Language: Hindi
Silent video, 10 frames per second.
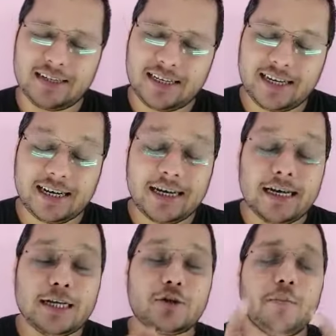ठीक है
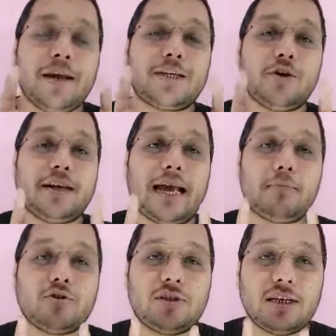सो मेक श्योर कि
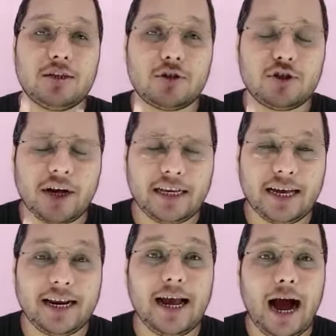आप उस सीरीज को ज्वाइन
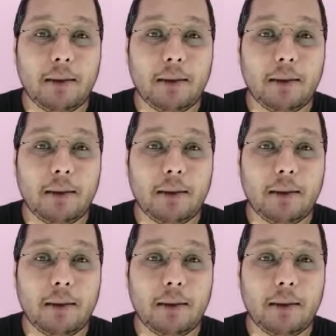करें